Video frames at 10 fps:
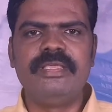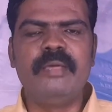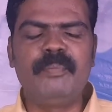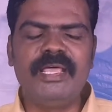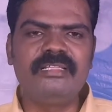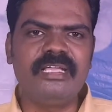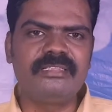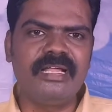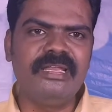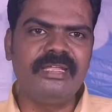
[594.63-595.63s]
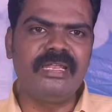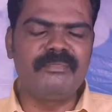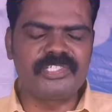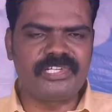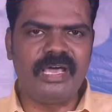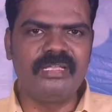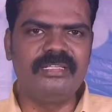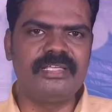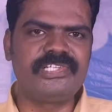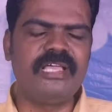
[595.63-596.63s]
ఎప్పుడైతే తండ్రికి నమస్కారం
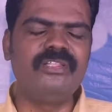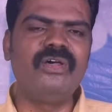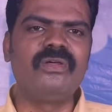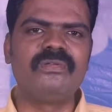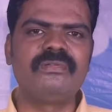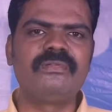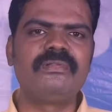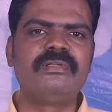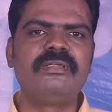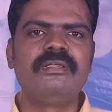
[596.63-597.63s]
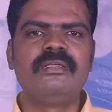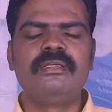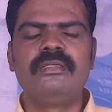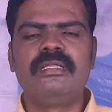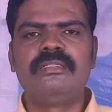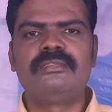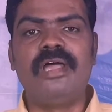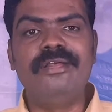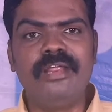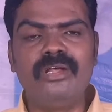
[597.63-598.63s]
చేశాదో
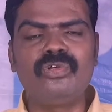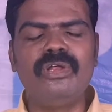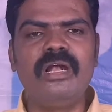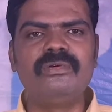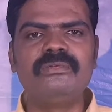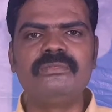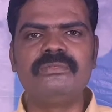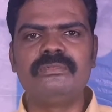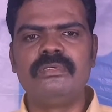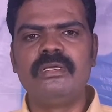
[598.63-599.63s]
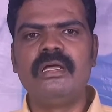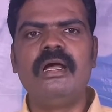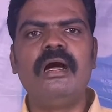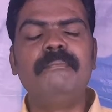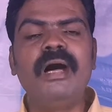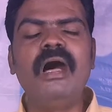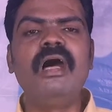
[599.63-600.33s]
తండ్రి అంటున్నాడు అమ్మా